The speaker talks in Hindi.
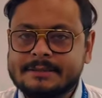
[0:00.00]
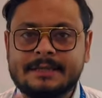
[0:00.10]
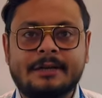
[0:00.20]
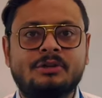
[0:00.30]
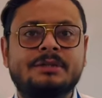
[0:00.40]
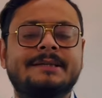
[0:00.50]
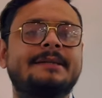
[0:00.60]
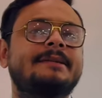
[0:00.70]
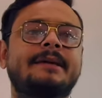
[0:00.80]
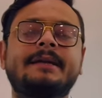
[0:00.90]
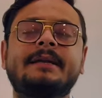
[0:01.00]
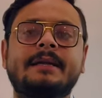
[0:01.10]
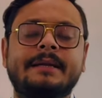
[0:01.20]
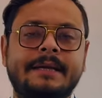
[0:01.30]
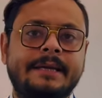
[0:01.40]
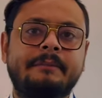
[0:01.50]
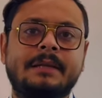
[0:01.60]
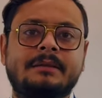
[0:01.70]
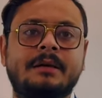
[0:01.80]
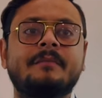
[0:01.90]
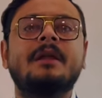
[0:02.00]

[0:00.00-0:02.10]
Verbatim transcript: जालियों जैसा डिज़ाइन नहीं मिलता